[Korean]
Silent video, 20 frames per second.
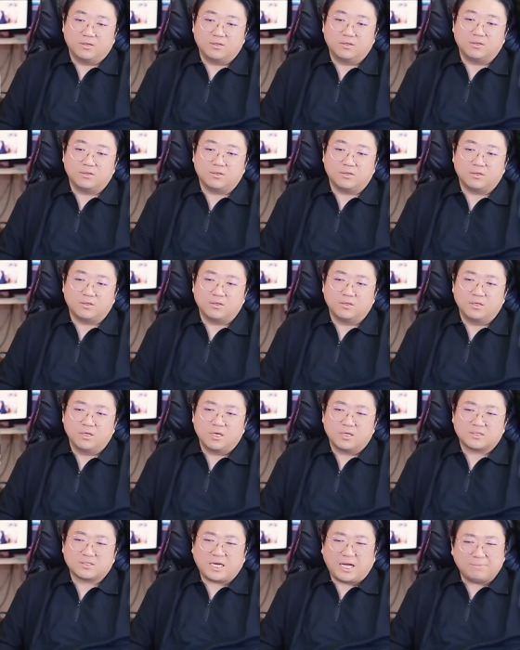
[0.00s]
어.
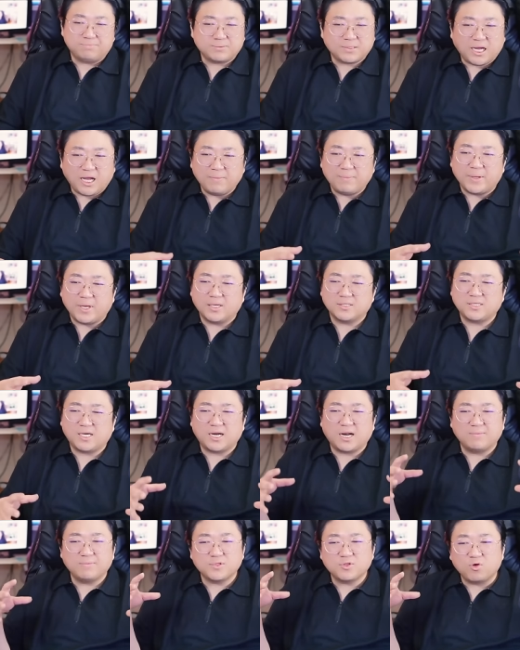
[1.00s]
깝깝해.
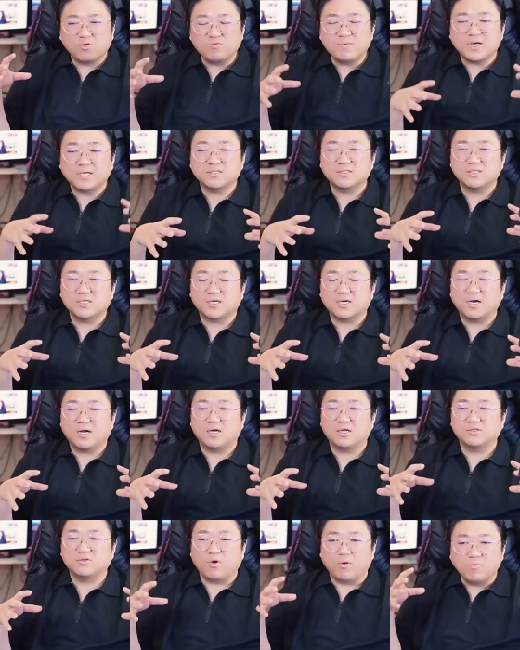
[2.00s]
사람이 너무
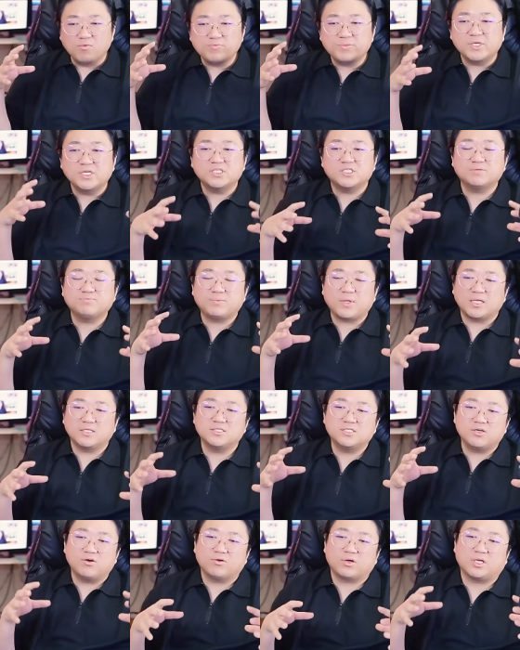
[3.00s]
많으니까 너무
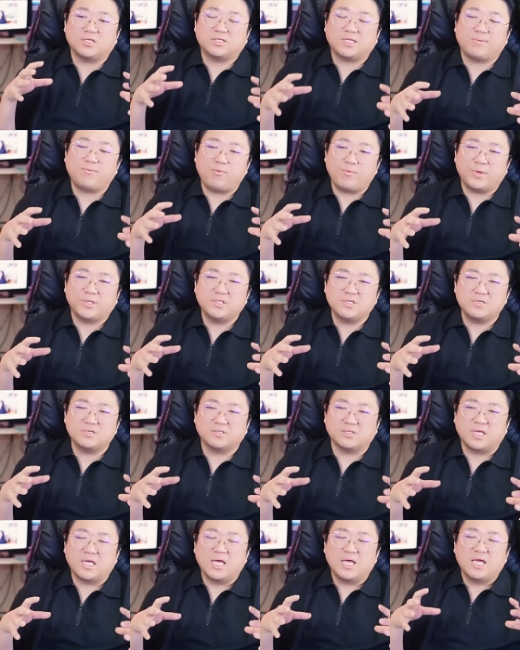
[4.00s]
밀집된 지역에 있다
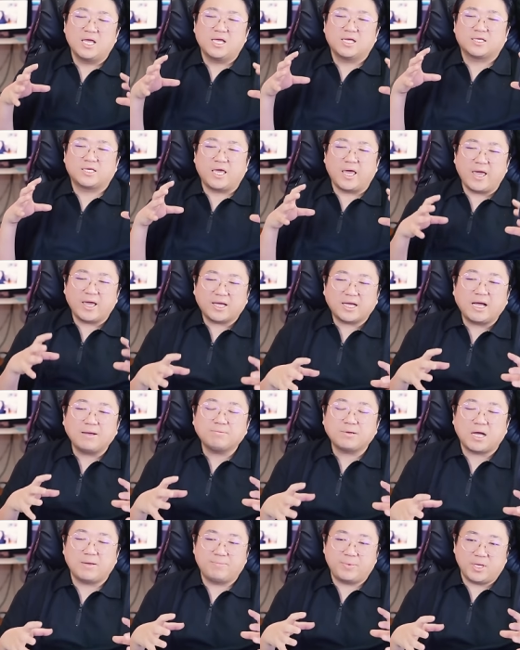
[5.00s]
보면은
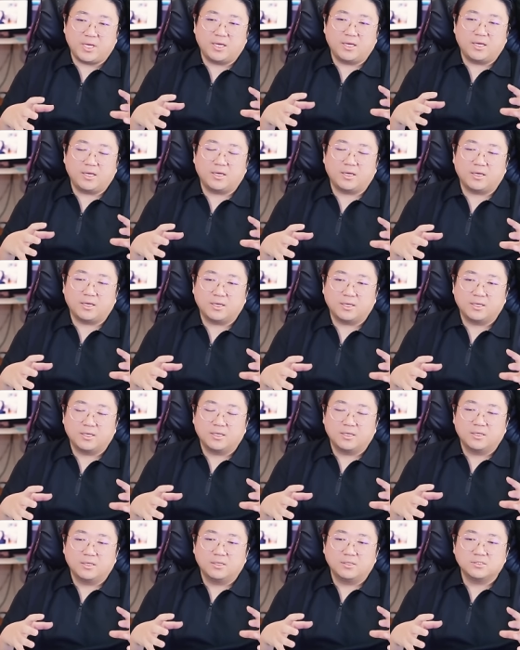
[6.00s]
개깝깝해.
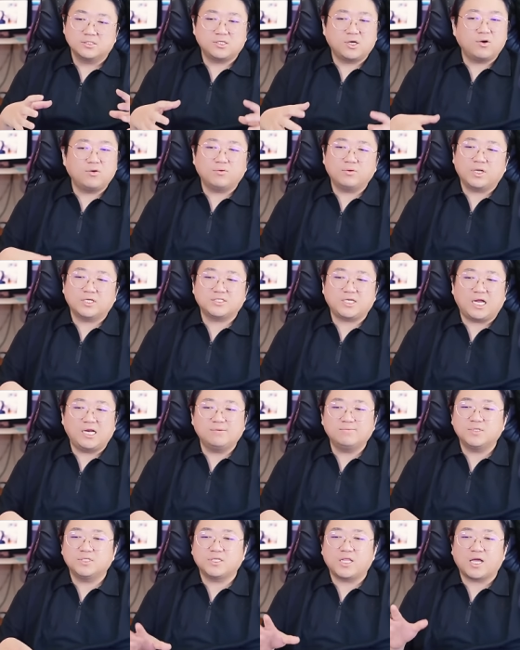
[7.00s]
서울의
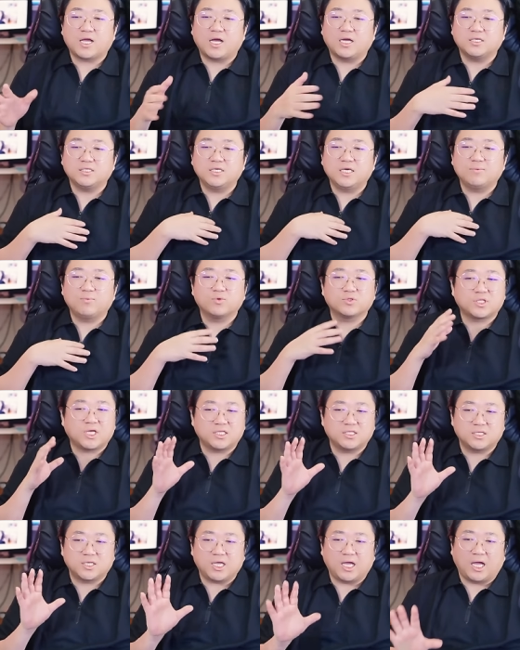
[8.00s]
삶을 내가 이해
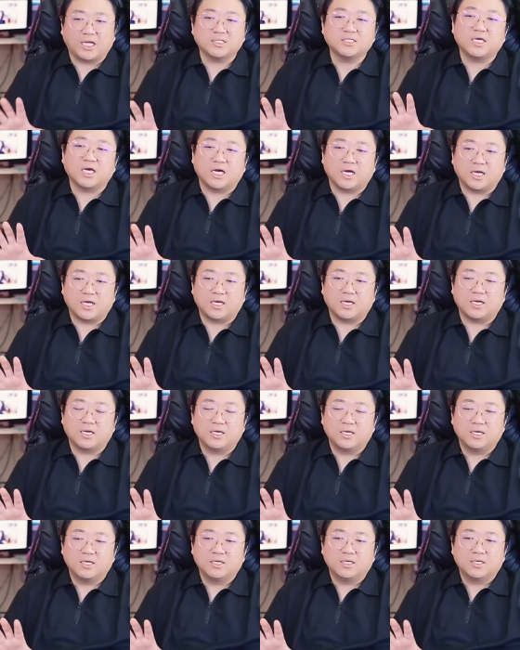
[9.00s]
못하는 게 아니야.
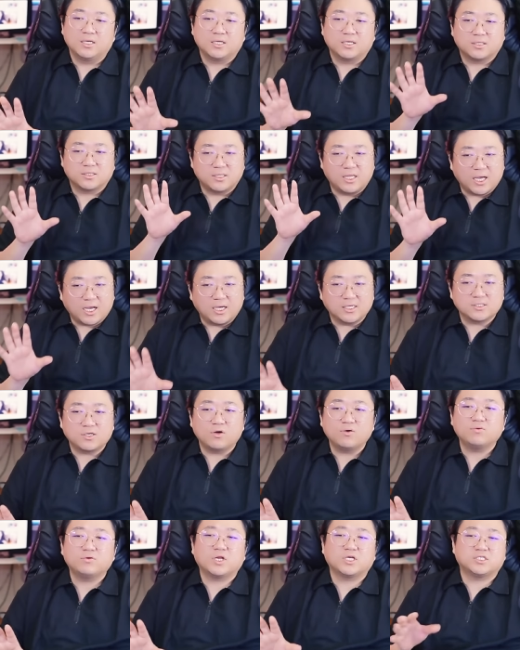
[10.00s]
내가
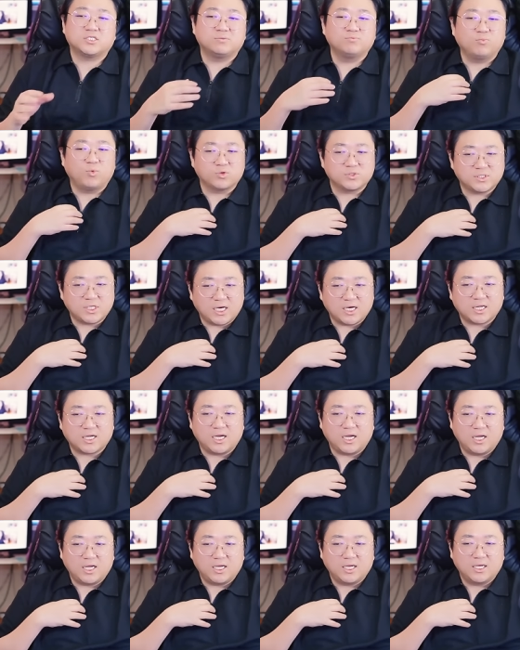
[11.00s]
서울에 집 못
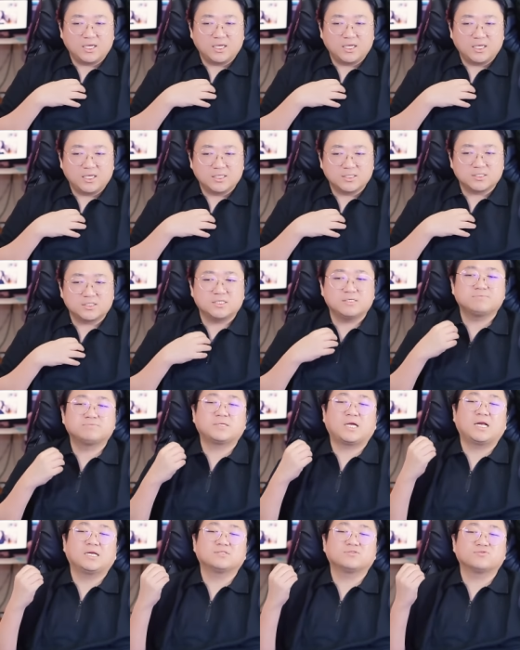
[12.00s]
살까? 집
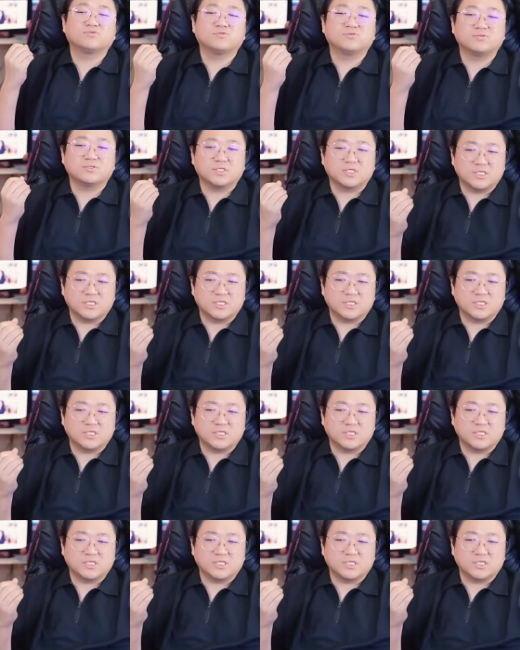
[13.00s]
살 수